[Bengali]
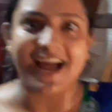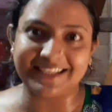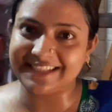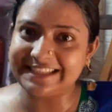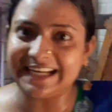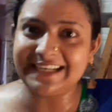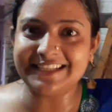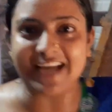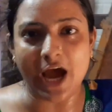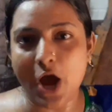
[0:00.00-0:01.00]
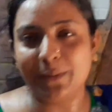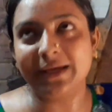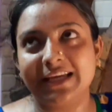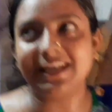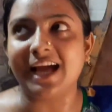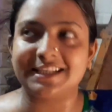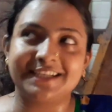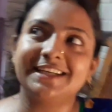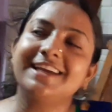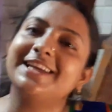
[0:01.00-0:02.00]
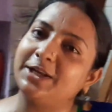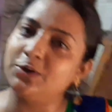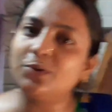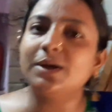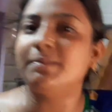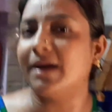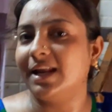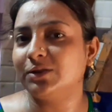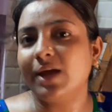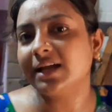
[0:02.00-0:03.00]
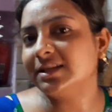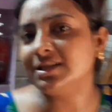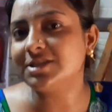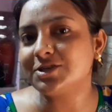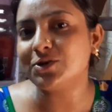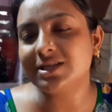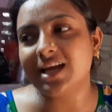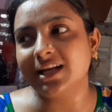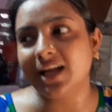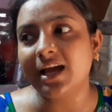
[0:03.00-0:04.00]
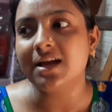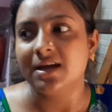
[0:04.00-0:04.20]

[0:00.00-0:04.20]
আজকে যাই না যা হবে কি না আজকে না গেলেও এই তো একদিনে শেষ হয়ে যায় না